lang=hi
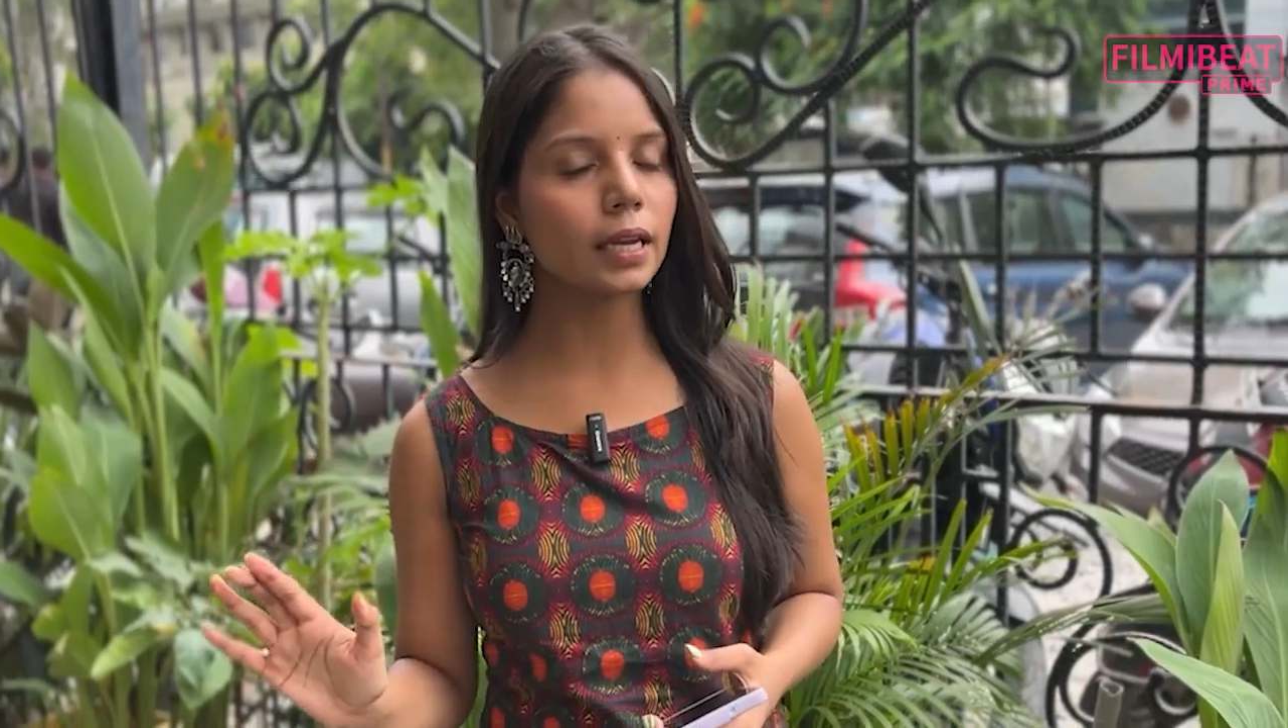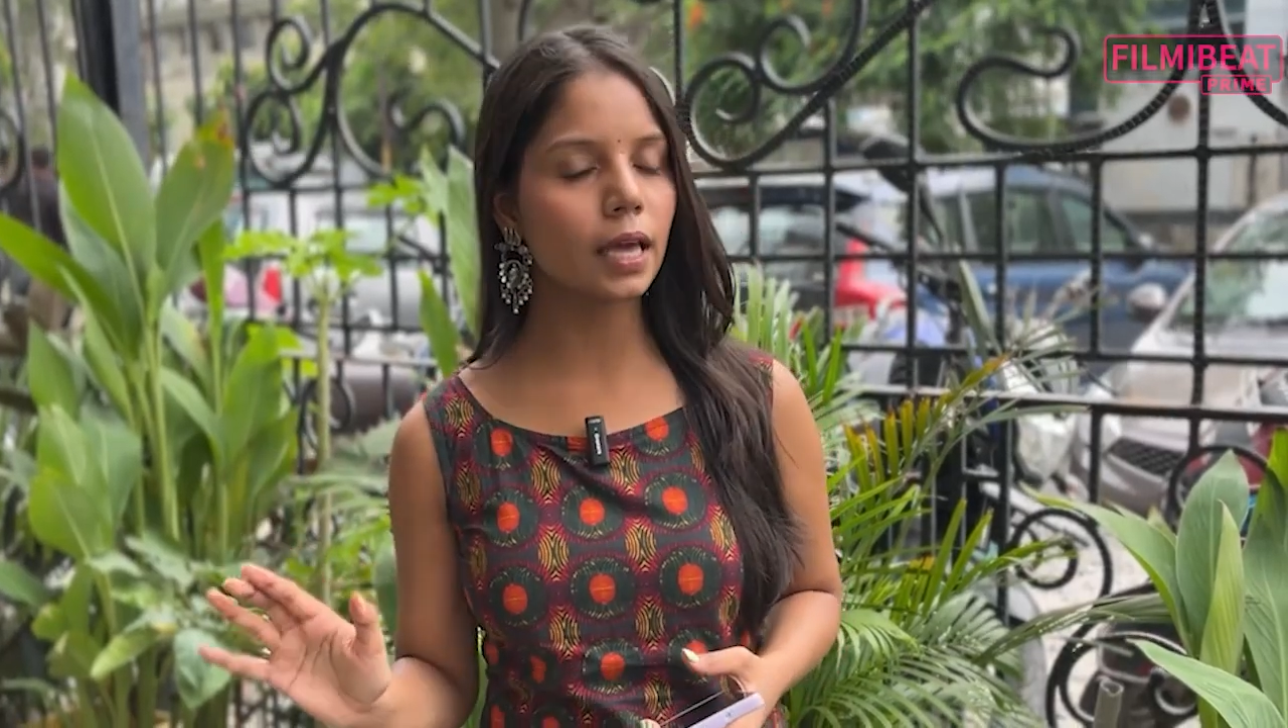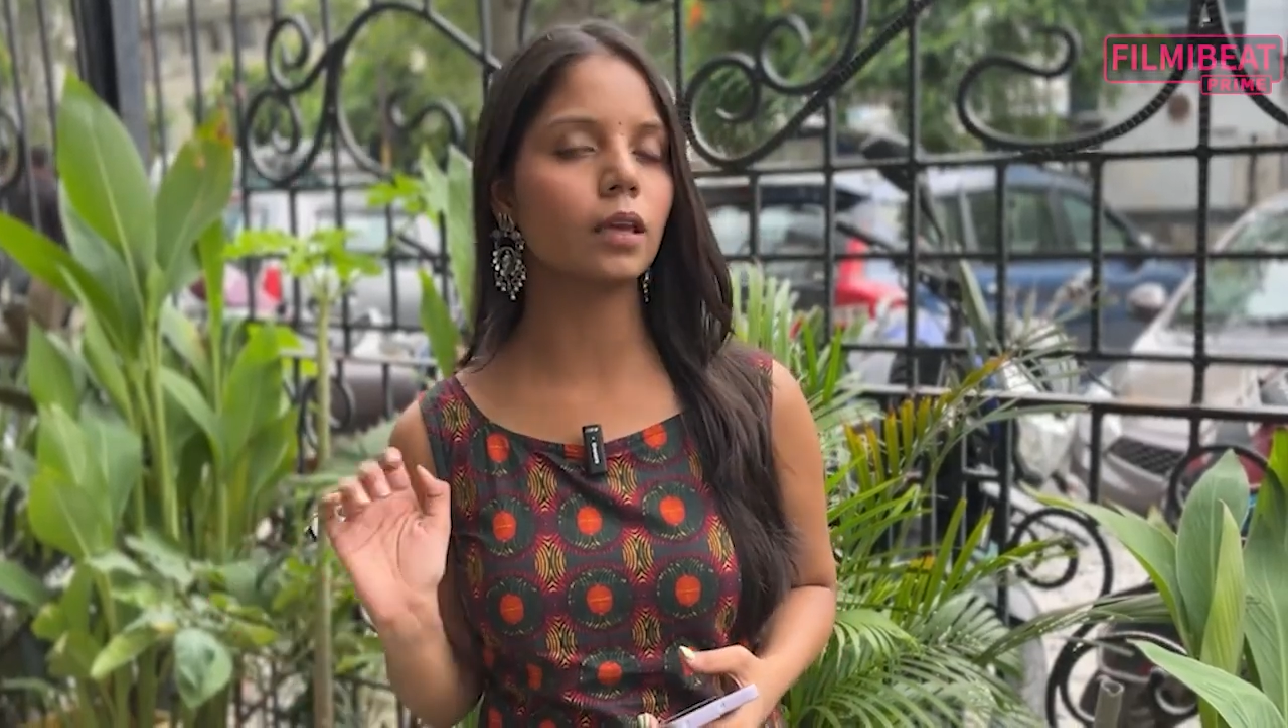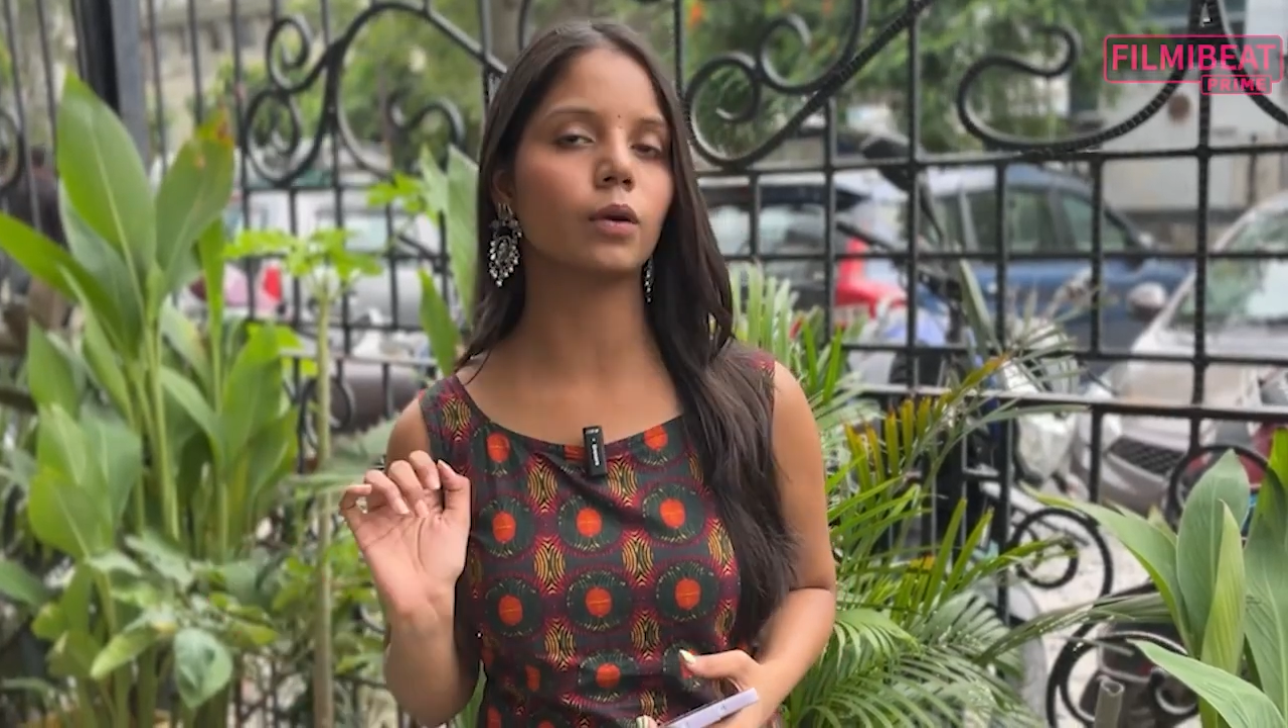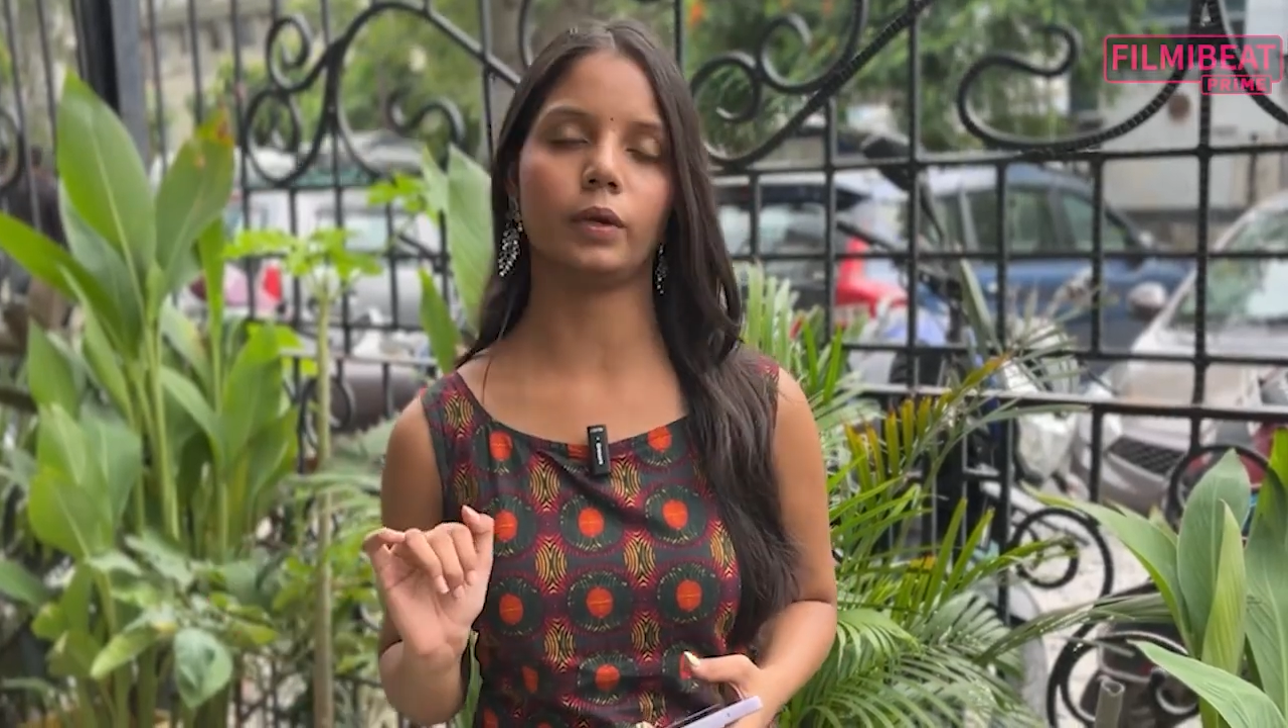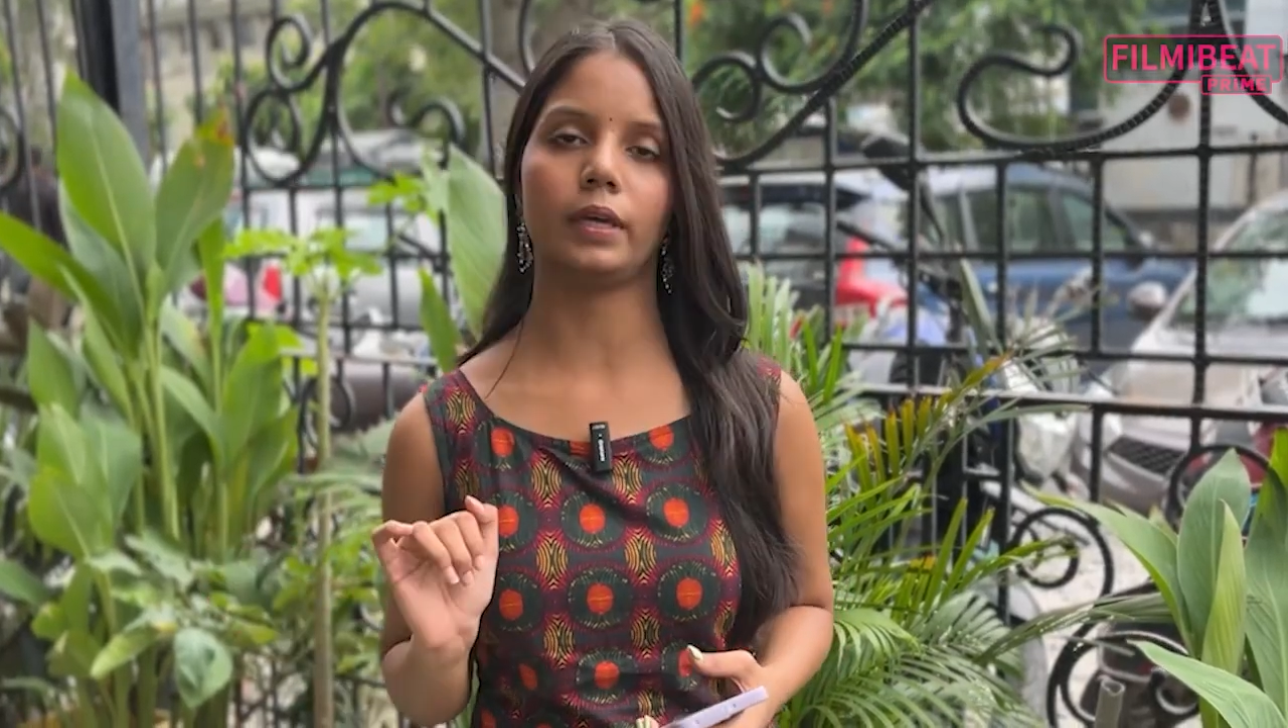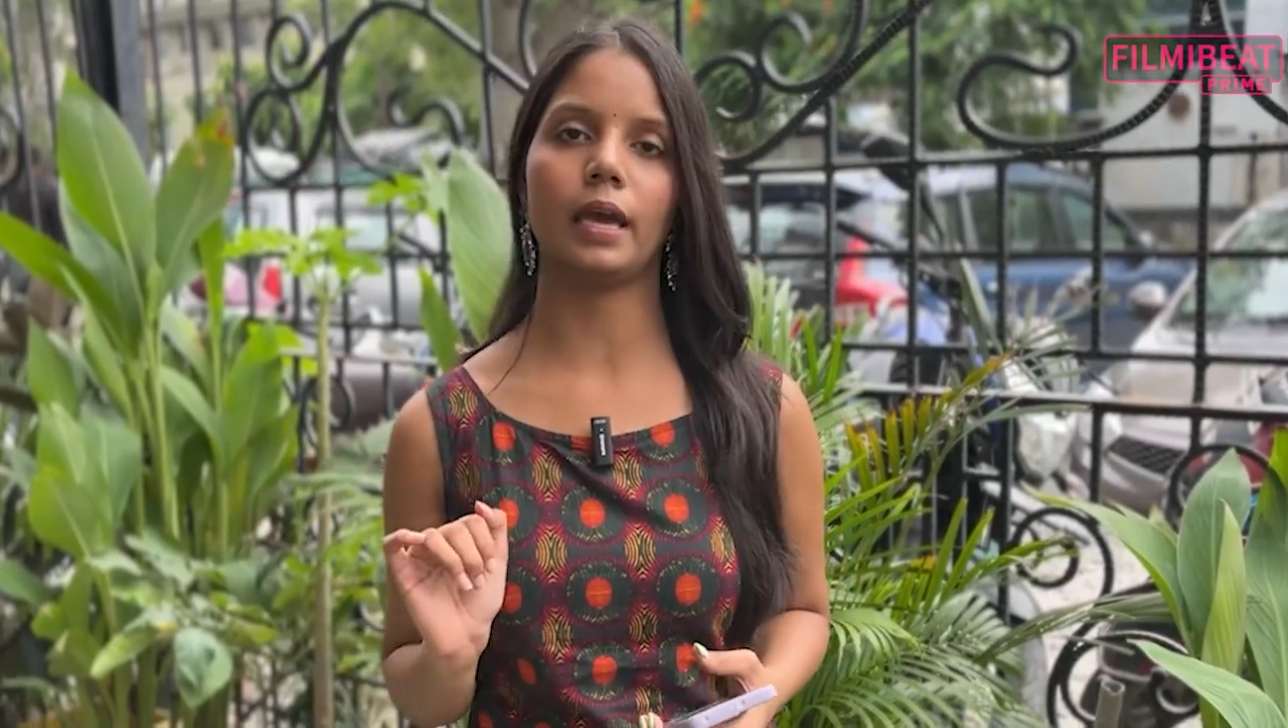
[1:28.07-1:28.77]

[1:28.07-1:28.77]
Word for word: नहीं हुई